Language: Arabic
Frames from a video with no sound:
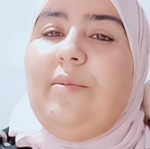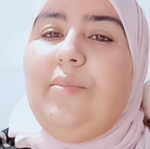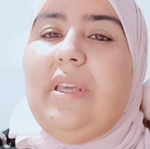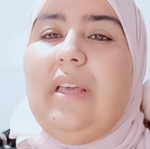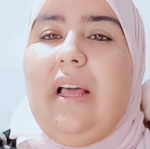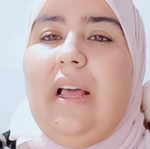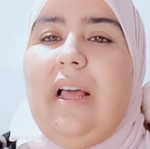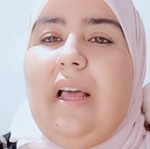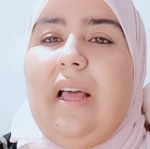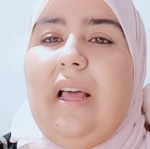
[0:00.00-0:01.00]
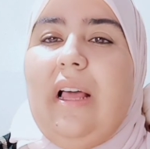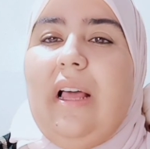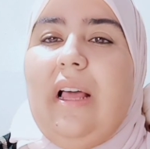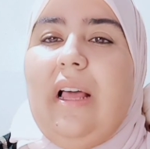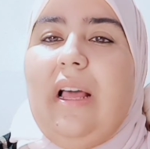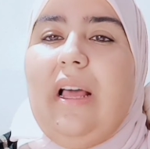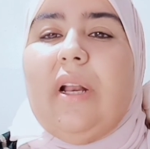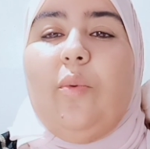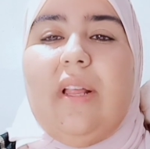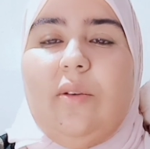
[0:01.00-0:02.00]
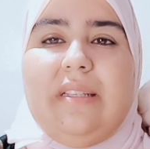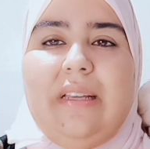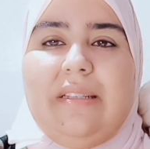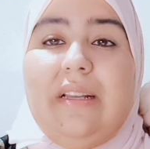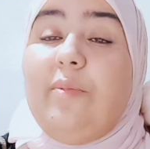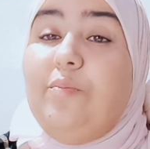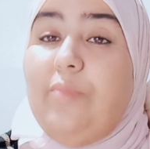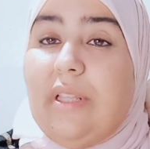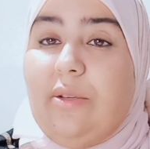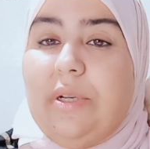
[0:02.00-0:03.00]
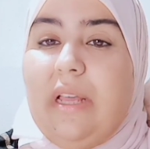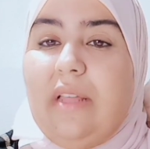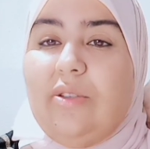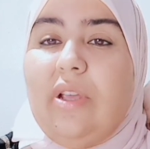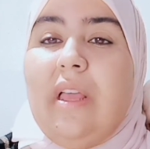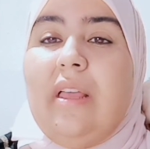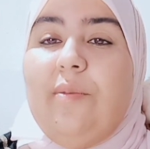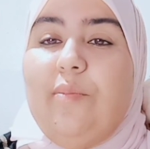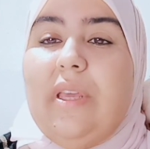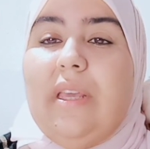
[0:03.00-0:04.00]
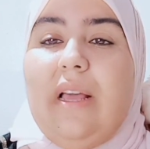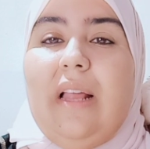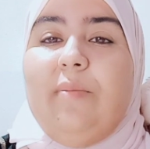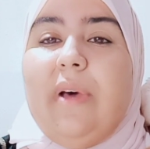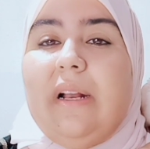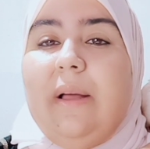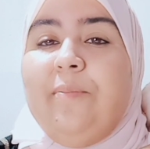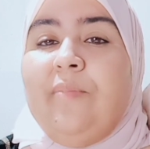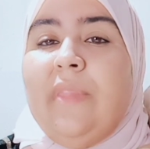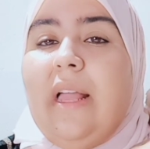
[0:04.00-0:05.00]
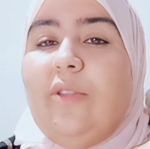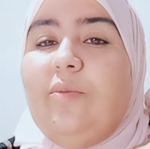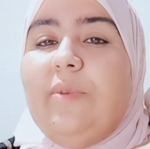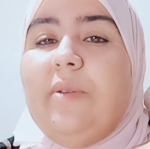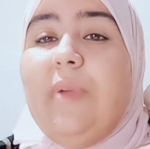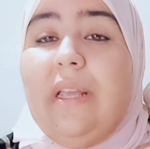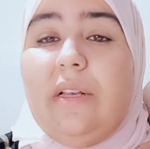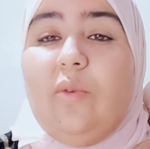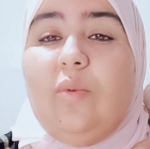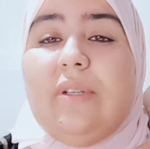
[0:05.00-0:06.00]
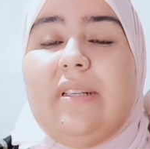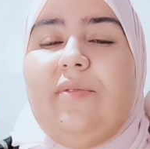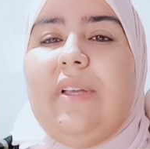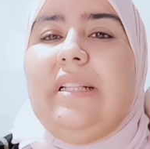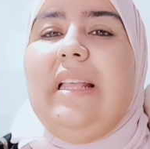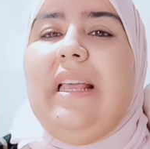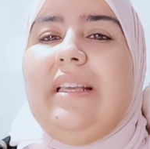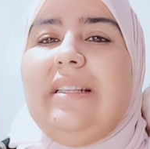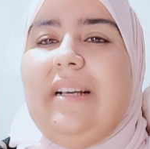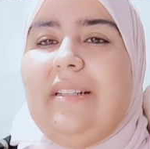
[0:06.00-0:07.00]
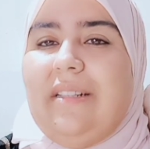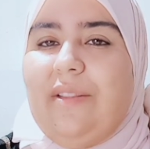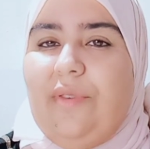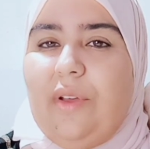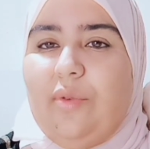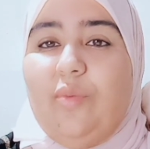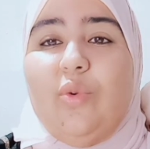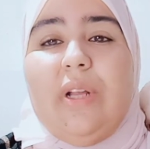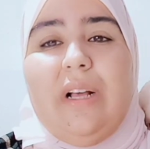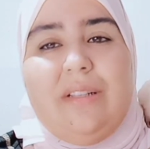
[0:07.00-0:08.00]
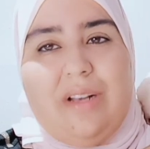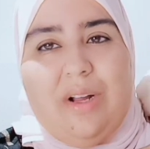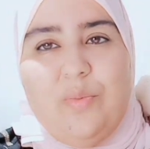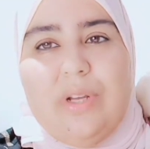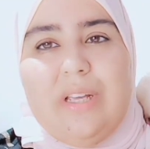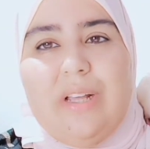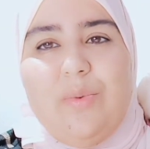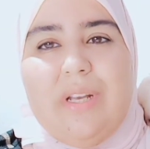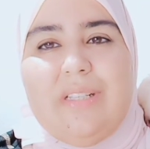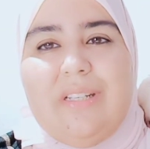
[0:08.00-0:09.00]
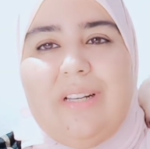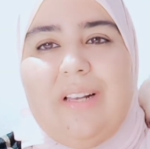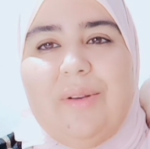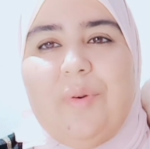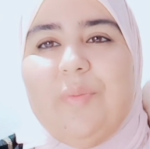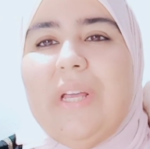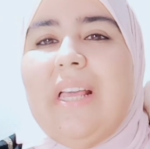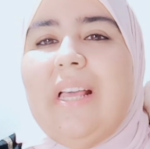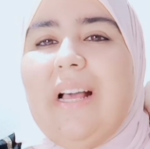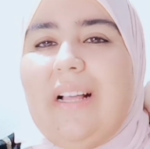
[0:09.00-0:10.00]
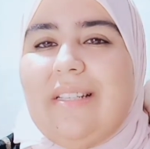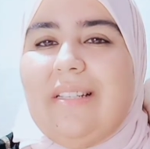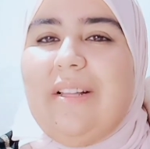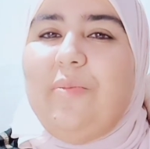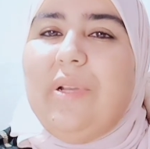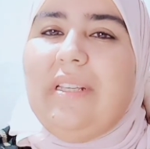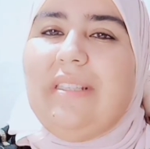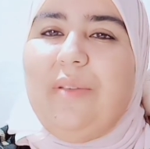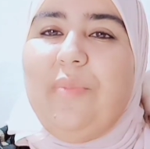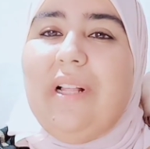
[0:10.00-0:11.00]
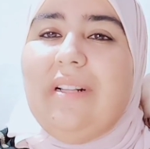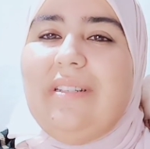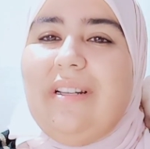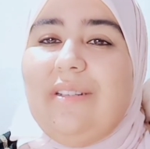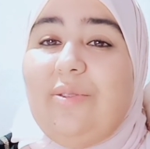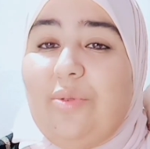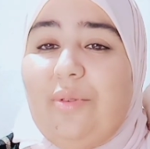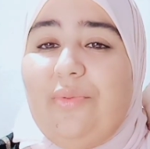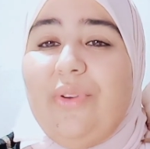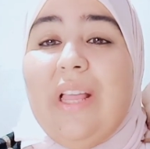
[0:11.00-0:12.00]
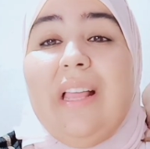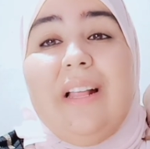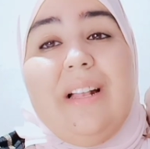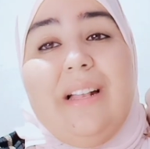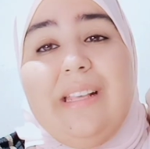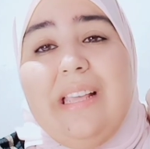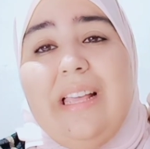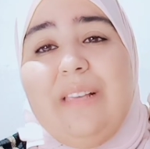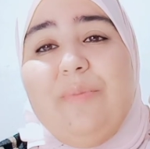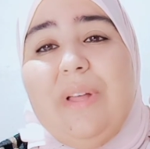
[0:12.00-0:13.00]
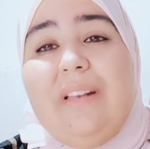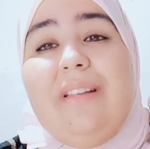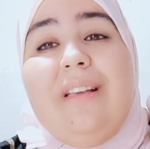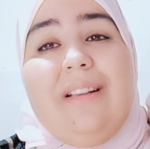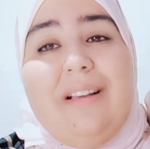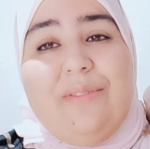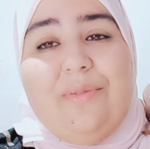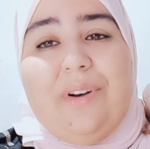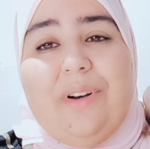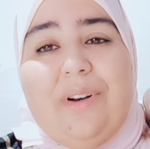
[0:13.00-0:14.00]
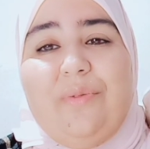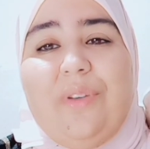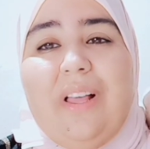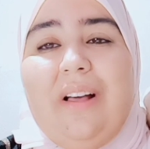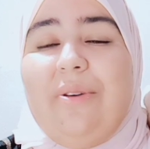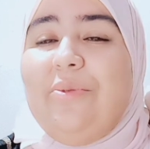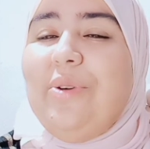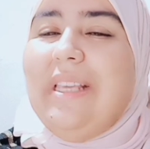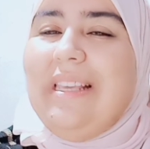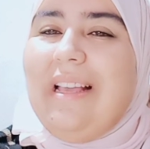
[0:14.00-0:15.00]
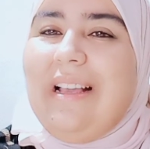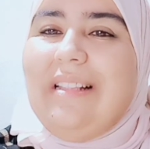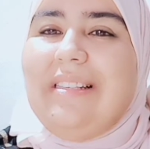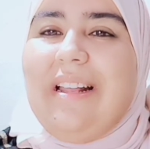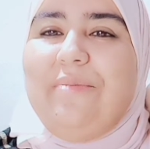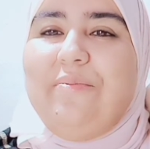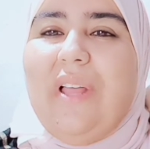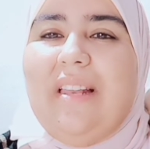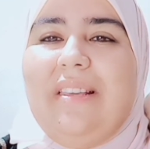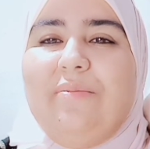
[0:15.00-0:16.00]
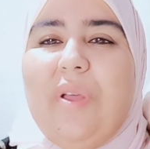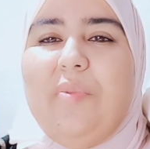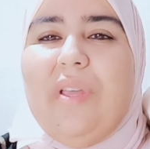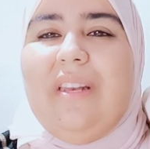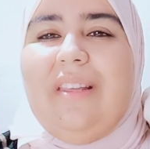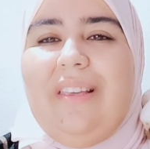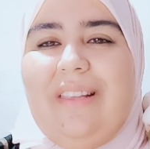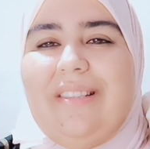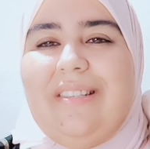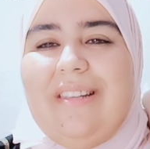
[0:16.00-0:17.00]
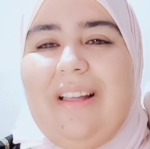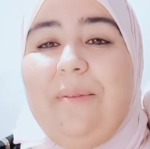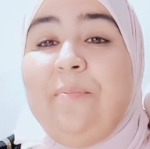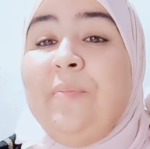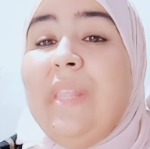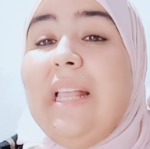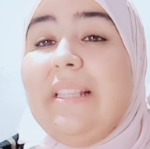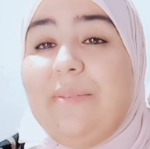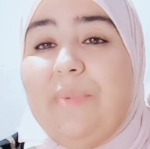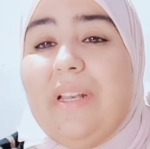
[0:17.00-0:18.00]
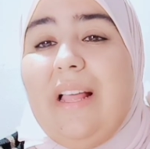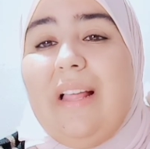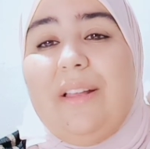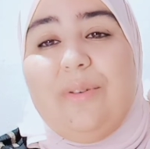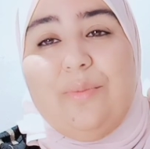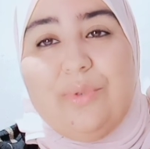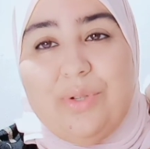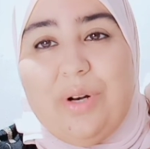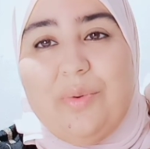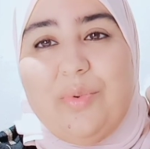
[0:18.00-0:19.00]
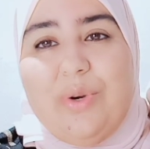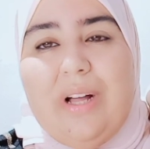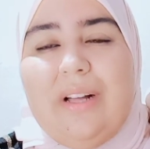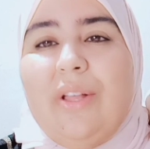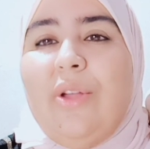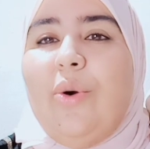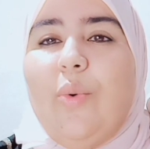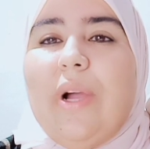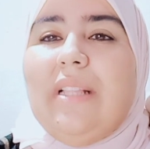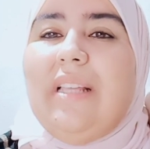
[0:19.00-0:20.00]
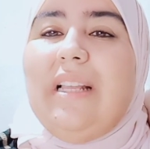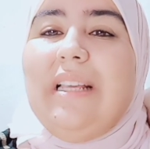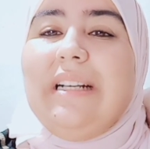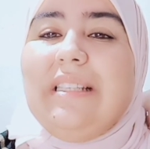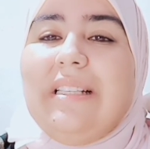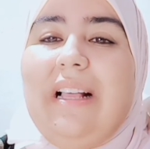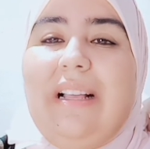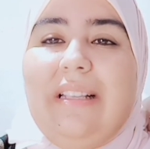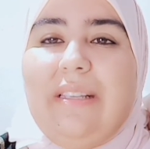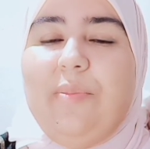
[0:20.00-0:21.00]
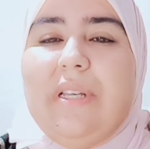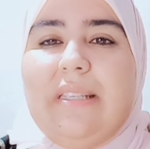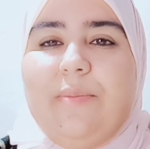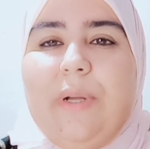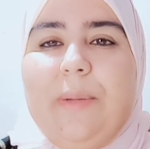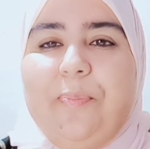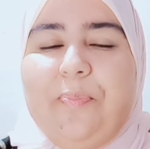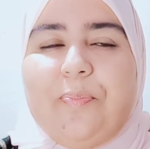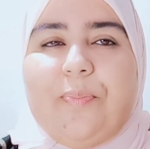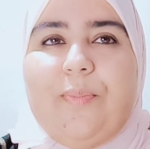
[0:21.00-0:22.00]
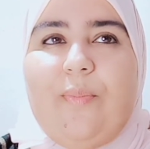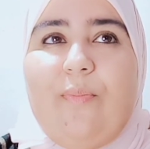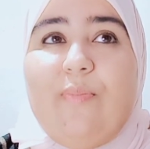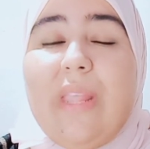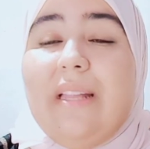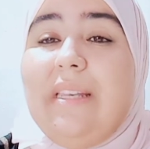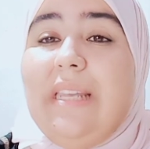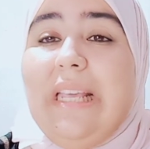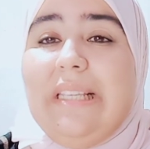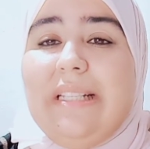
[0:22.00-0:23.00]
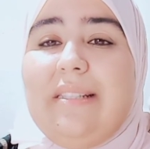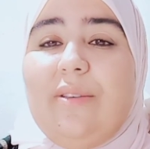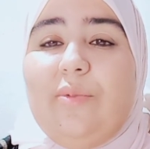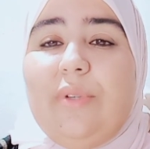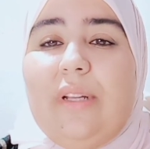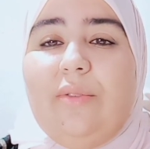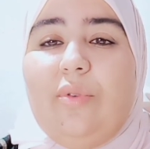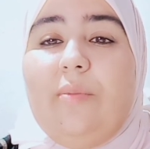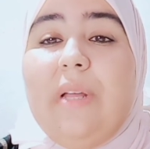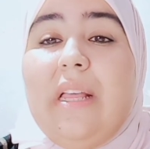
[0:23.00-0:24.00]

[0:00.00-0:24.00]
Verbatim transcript: بالمره زيارات عليك ما تحليهاش بالمره هادو من بين الوصفات اللي اكيد غادي تنفعكم ولا غادي ترحموا ليا الوالدين عليهم خاصه بالاستعمال ديال الصوف اللي دائما كنفرط فيها وهي كنز رباني ما بين يدينا نتمنى انكم تجربوها وكذلك كتصلح حتى بالنسبه الناس اللي تيكون عندهم